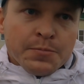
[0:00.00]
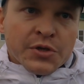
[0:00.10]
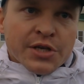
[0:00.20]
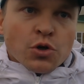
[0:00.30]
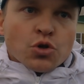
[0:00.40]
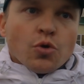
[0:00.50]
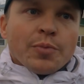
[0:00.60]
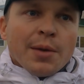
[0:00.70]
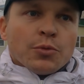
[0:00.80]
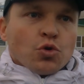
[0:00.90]
Не скажу, что
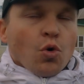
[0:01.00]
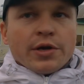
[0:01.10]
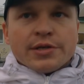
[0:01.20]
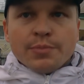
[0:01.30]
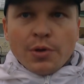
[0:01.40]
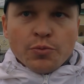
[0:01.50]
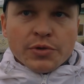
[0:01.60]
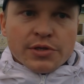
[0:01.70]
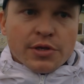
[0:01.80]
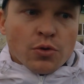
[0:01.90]
прям только из-за паноптикса,